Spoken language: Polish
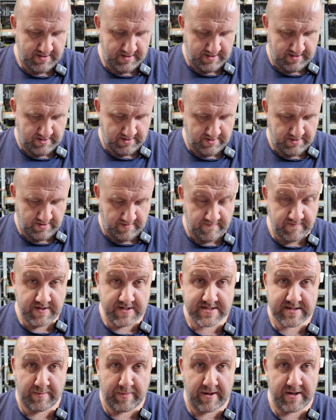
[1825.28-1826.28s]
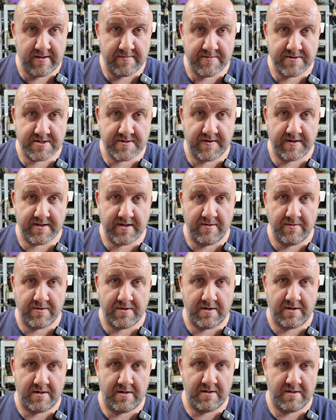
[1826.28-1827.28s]
na hodowli. Zapalimy
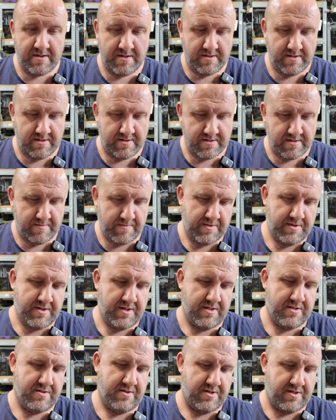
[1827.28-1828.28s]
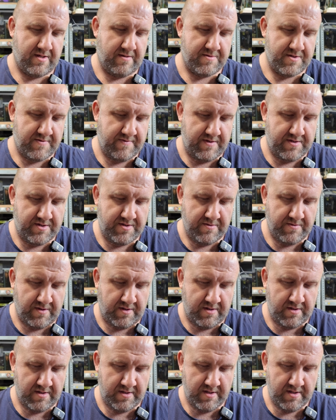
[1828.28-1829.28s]
światełko, żeby się coś tam
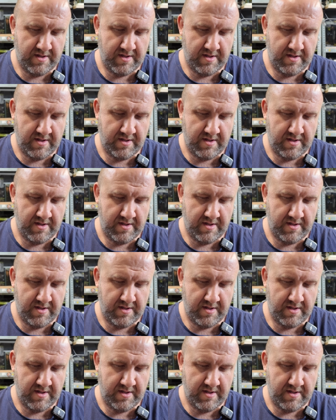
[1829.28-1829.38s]
świeciło.